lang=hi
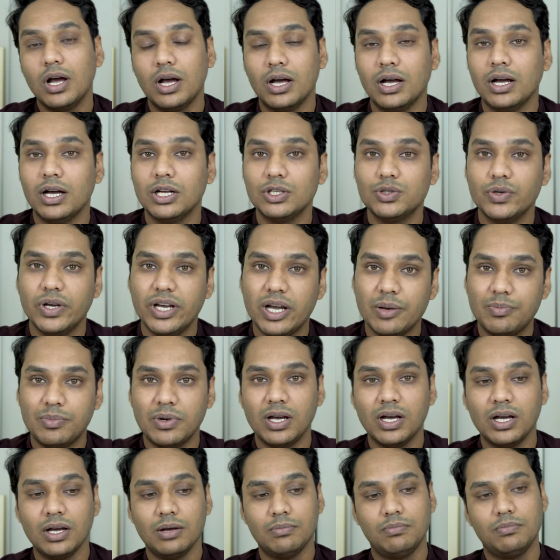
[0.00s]
जो है
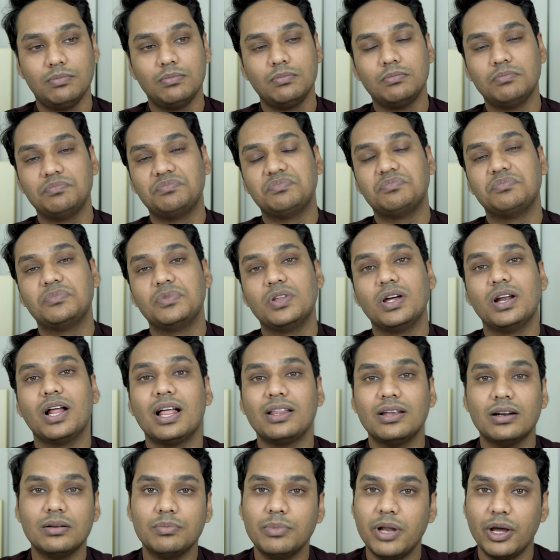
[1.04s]
अपना
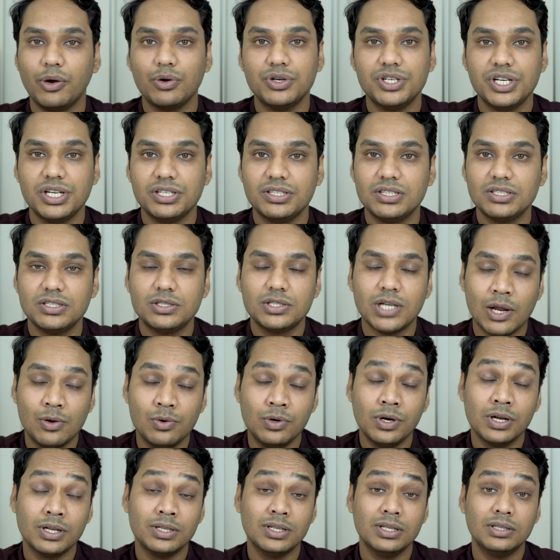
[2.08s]
धड़ाधड़ नेगोशिएशन
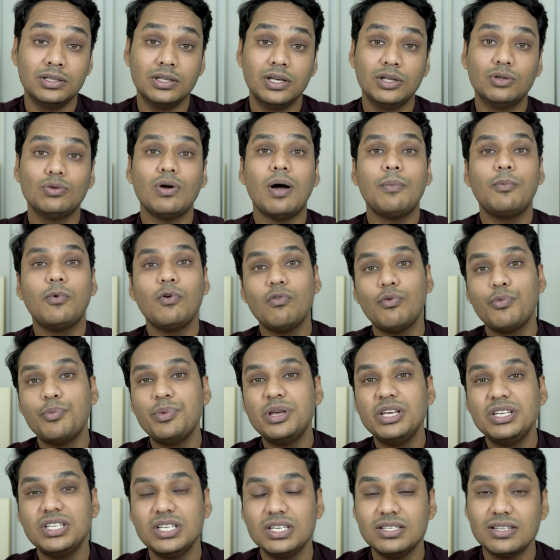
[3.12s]
चालू कर देते हैं तो आपको वो
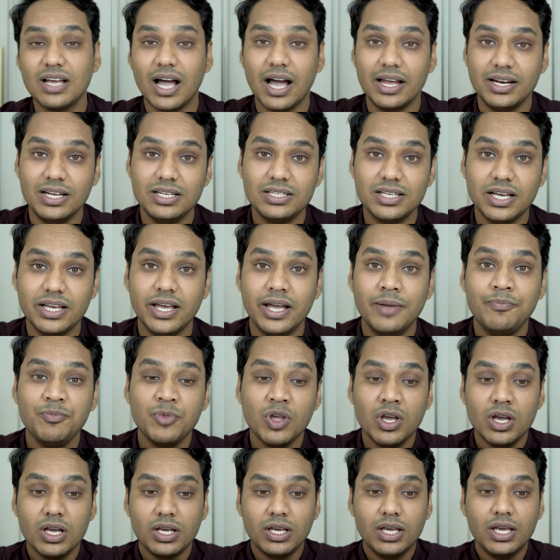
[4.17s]
भी चीज़ आनी चाहिए
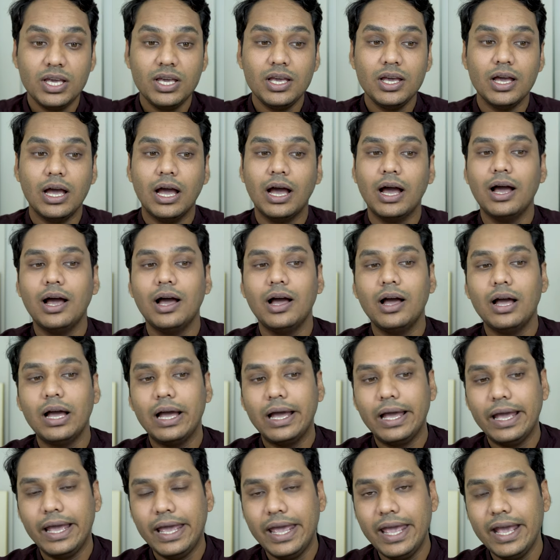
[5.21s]
कि
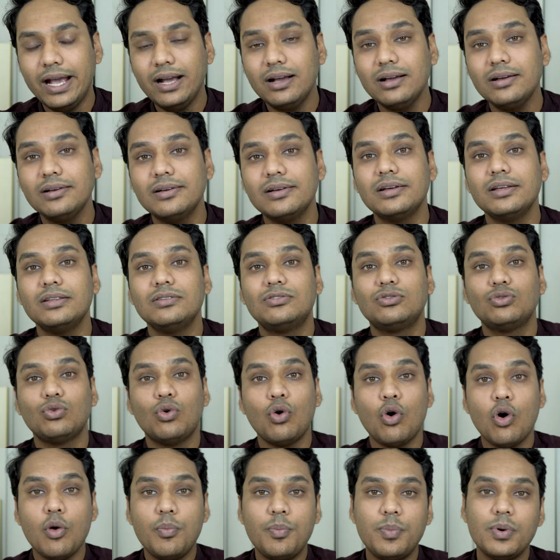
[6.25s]
एक
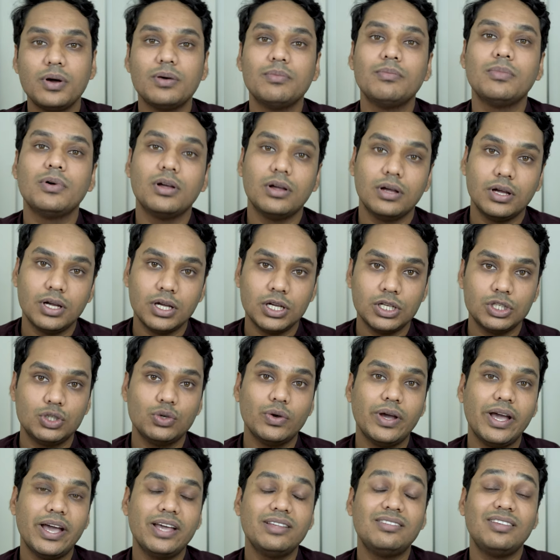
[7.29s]
स्कोप जो
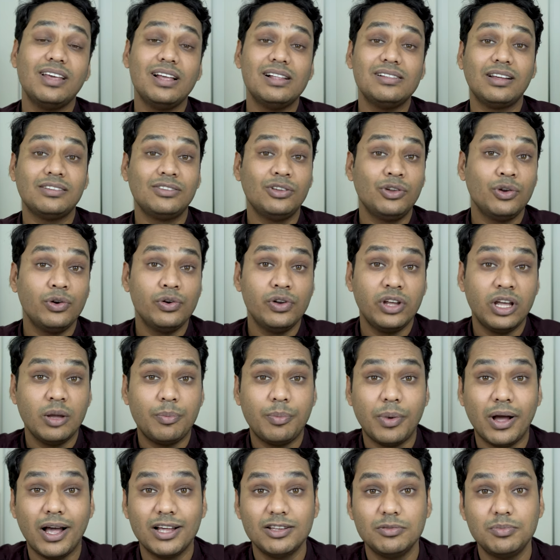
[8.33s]
है सेल्स एग्जीक्यूटिव के
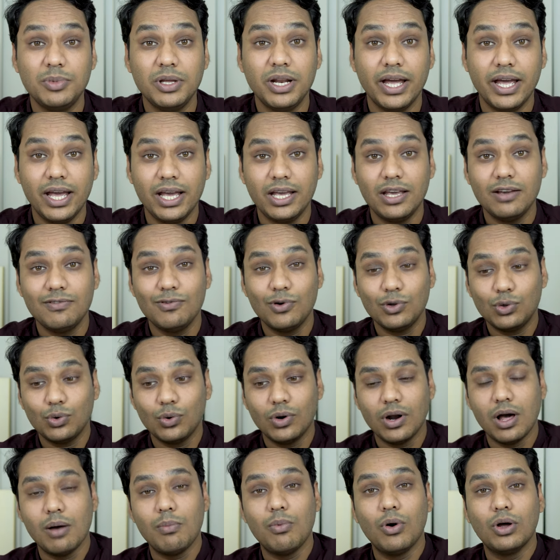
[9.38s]
पास भी रहे कि वो
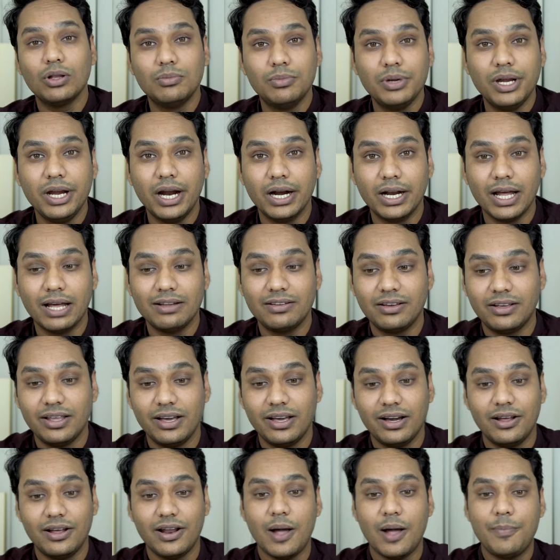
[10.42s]
थोड़ा बहुत भी घटा सके
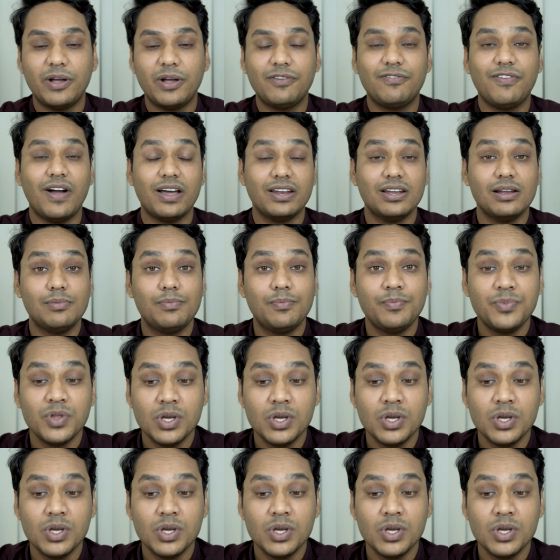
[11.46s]
अगर आप एक फाइनल